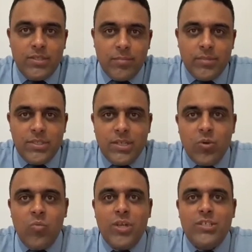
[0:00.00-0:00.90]
você precisa
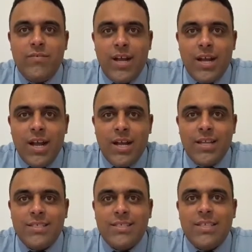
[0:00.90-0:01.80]
comer devagar,
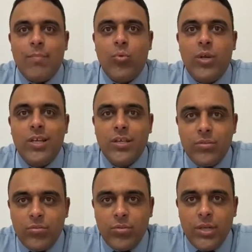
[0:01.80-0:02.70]
né?
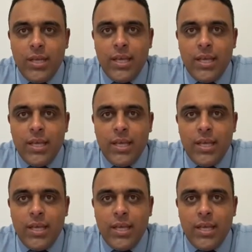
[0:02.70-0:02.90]
saboreando.